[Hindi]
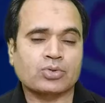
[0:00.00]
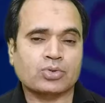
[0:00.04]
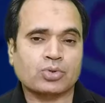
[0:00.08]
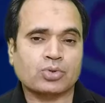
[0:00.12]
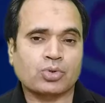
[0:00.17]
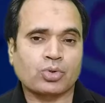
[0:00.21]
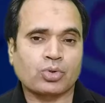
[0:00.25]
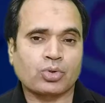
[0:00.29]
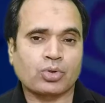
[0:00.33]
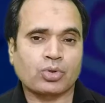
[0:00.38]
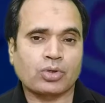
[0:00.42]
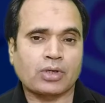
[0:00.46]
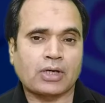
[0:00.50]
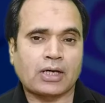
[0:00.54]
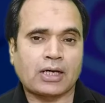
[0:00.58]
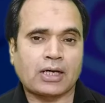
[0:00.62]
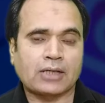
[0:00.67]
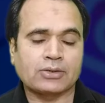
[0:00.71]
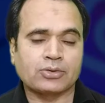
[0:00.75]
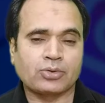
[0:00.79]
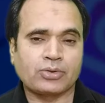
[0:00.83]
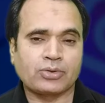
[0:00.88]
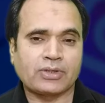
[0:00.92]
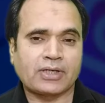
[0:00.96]
उसको
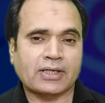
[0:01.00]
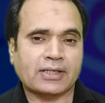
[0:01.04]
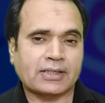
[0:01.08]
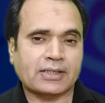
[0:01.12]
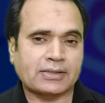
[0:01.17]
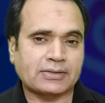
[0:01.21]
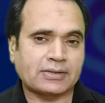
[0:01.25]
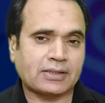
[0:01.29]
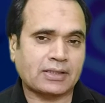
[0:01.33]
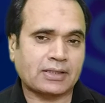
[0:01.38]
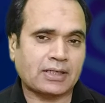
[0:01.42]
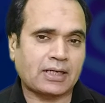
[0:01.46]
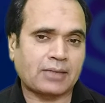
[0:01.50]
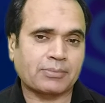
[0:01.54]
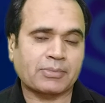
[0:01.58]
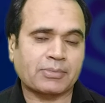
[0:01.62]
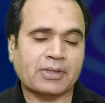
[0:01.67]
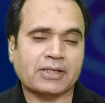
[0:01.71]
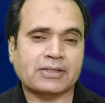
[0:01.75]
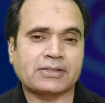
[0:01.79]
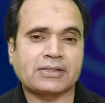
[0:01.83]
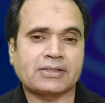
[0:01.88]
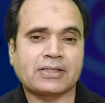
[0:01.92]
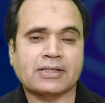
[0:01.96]
दुनिया के अंदर
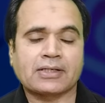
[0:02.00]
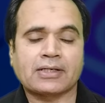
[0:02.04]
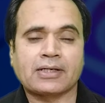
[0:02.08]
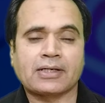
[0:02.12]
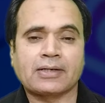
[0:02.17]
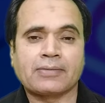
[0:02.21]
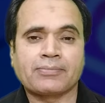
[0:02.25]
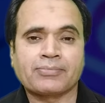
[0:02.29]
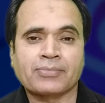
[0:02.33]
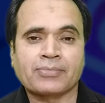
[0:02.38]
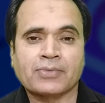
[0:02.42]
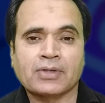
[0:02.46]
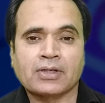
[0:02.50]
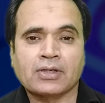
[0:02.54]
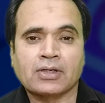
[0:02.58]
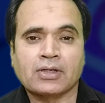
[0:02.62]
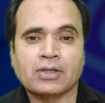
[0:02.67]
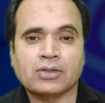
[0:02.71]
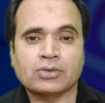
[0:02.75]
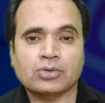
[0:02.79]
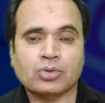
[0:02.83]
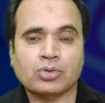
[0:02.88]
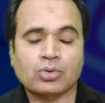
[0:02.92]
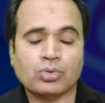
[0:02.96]
आम कर दिया गया
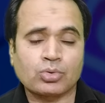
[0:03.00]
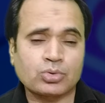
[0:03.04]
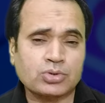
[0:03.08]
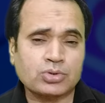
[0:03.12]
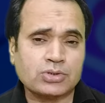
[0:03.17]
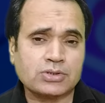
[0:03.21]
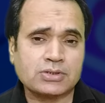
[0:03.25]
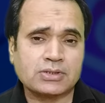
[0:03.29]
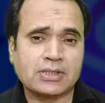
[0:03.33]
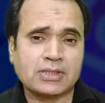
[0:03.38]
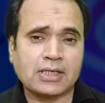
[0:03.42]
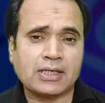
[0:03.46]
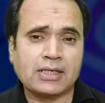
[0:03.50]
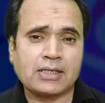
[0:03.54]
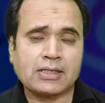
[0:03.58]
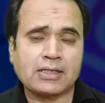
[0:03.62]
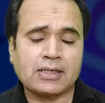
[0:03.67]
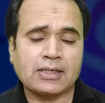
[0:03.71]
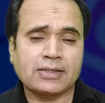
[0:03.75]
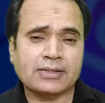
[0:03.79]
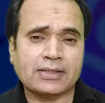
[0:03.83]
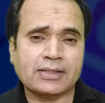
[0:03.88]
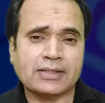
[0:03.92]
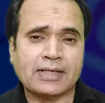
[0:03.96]
तो उसके
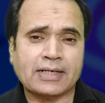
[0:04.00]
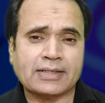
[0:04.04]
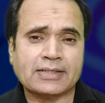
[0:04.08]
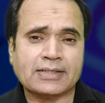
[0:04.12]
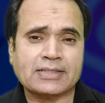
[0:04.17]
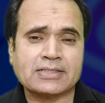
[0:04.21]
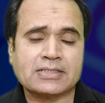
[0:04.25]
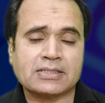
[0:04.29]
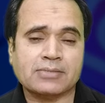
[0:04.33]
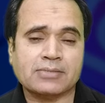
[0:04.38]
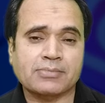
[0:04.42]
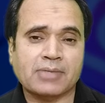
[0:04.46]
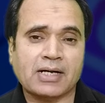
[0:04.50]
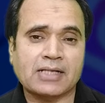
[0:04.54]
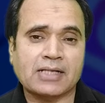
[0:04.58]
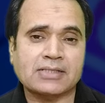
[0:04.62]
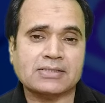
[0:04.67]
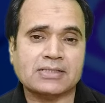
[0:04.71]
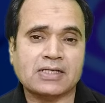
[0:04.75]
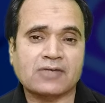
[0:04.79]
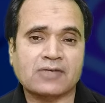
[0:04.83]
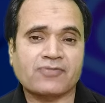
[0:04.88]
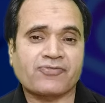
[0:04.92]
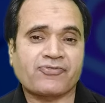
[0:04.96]
इंटरनेट के
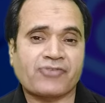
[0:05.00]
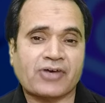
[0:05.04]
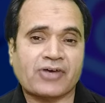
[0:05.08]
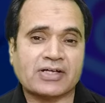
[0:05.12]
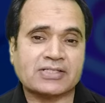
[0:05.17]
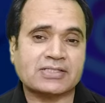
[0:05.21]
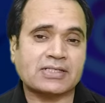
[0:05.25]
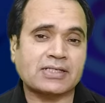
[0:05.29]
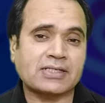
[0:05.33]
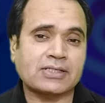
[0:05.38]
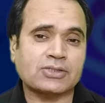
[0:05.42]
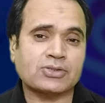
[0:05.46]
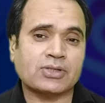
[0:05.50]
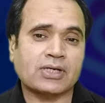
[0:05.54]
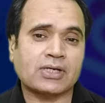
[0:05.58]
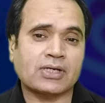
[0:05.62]
इस्तेमाल से फासले